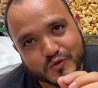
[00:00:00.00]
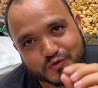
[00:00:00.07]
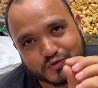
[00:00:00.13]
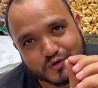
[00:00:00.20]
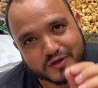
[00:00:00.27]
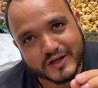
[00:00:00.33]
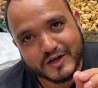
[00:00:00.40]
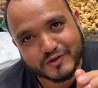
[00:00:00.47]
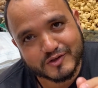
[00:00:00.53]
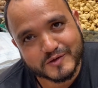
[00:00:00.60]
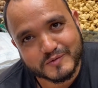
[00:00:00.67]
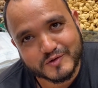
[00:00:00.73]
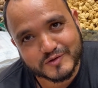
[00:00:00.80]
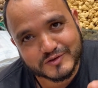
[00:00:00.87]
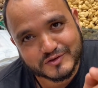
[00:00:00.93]
उसको क्या होता
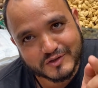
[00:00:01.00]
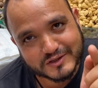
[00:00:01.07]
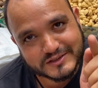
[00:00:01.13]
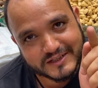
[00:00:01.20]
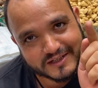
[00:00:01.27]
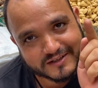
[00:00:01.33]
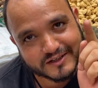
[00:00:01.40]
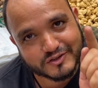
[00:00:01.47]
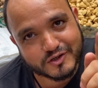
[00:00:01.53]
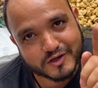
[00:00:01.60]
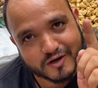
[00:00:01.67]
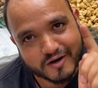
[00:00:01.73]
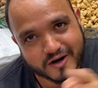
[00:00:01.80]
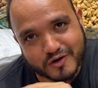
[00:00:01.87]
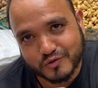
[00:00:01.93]
है वो उसका छिलका जो
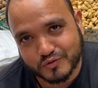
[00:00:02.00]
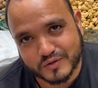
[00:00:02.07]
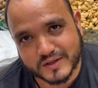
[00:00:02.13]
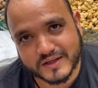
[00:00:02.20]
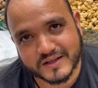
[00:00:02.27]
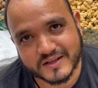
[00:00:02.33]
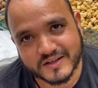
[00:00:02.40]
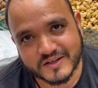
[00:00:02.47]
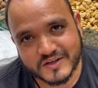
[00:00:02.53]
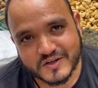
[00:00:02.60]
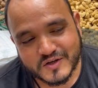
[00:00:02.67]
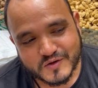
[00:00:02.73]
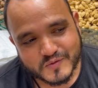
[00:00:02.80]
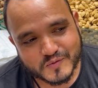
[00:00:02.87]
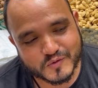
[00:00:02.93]
ना हार्ड होता है
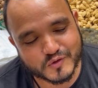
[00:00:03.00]
अच्छा।